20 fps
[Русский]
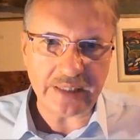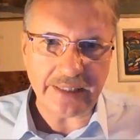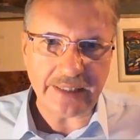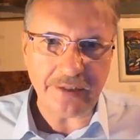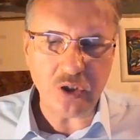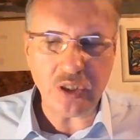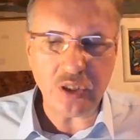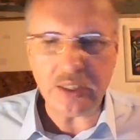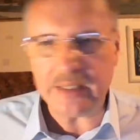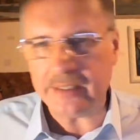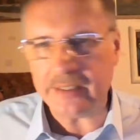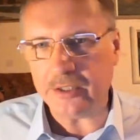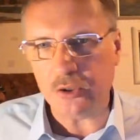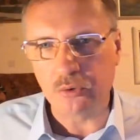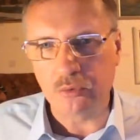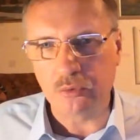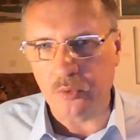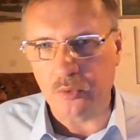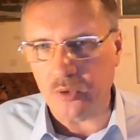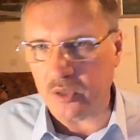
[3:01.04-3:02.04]
день, я
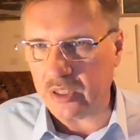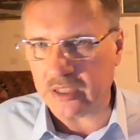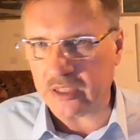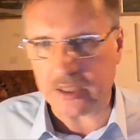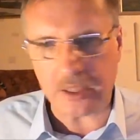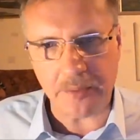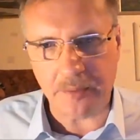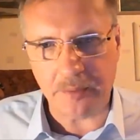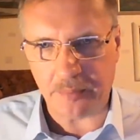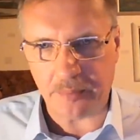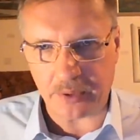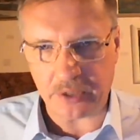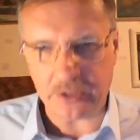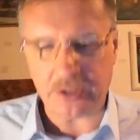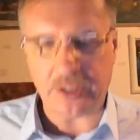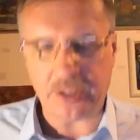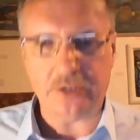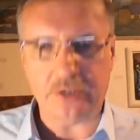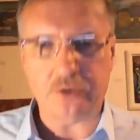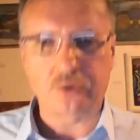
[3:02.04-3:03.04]
думаю, если бы прошли
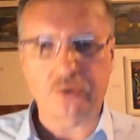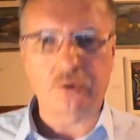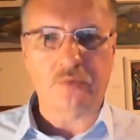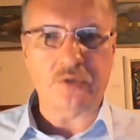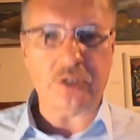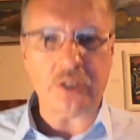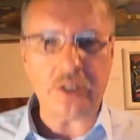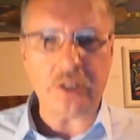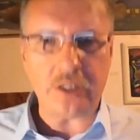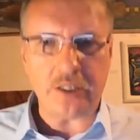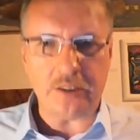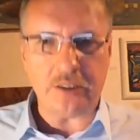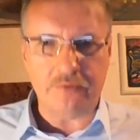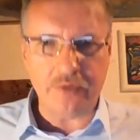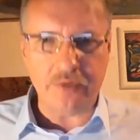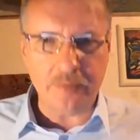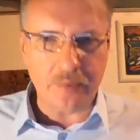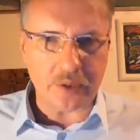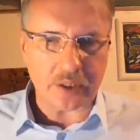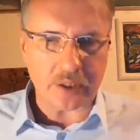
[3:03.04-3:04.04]
снова такие
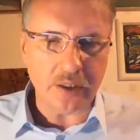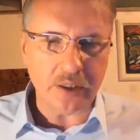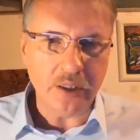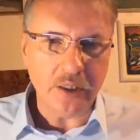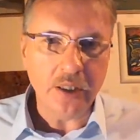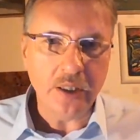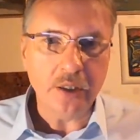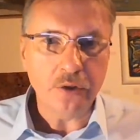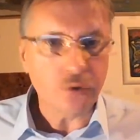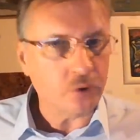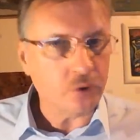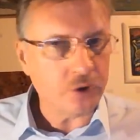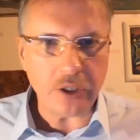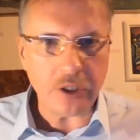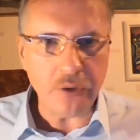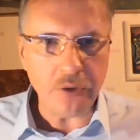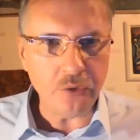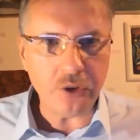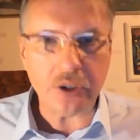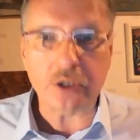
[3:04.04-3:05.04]
выборы, то те
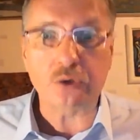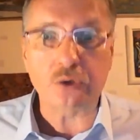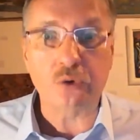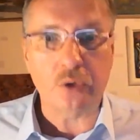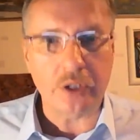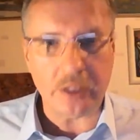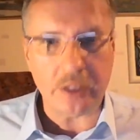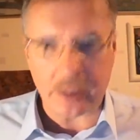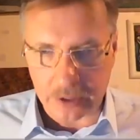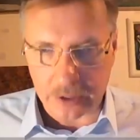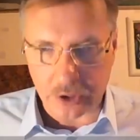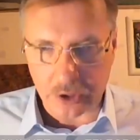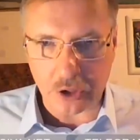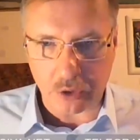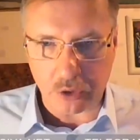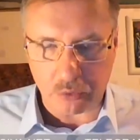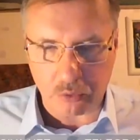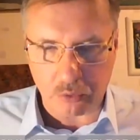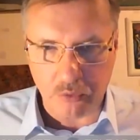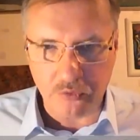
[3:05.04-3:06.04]
люди, которые
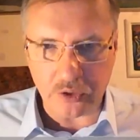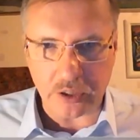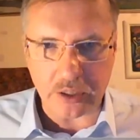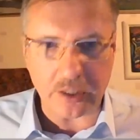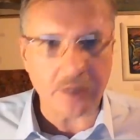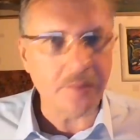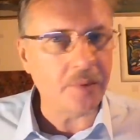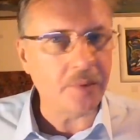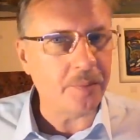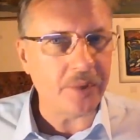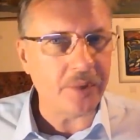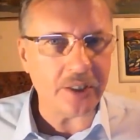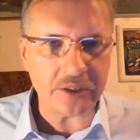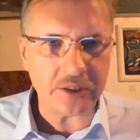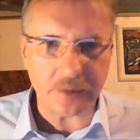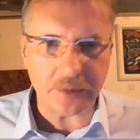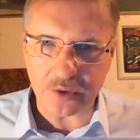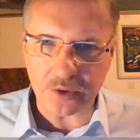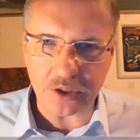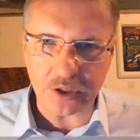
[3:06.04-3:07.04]
разочарованы, как бы боятся
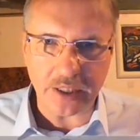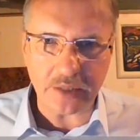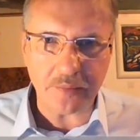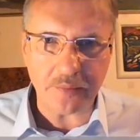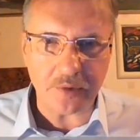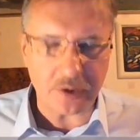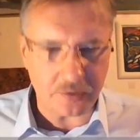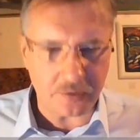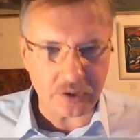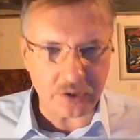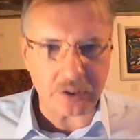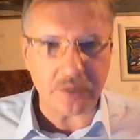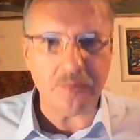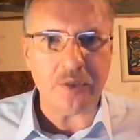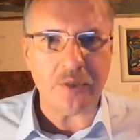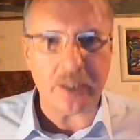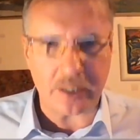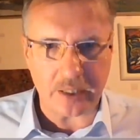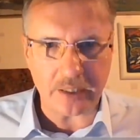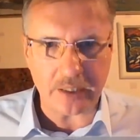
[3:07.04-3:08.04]
потерять безвиз, им
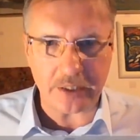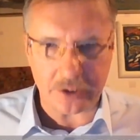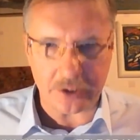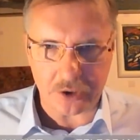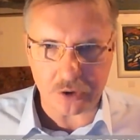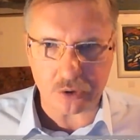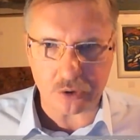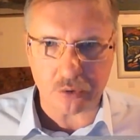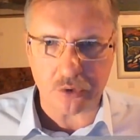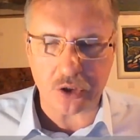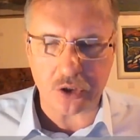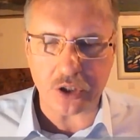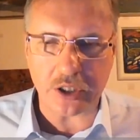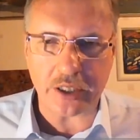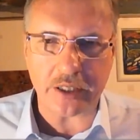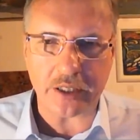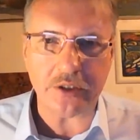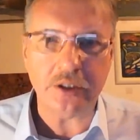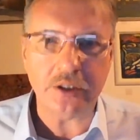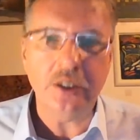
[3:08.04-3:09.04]
реально есть что терять.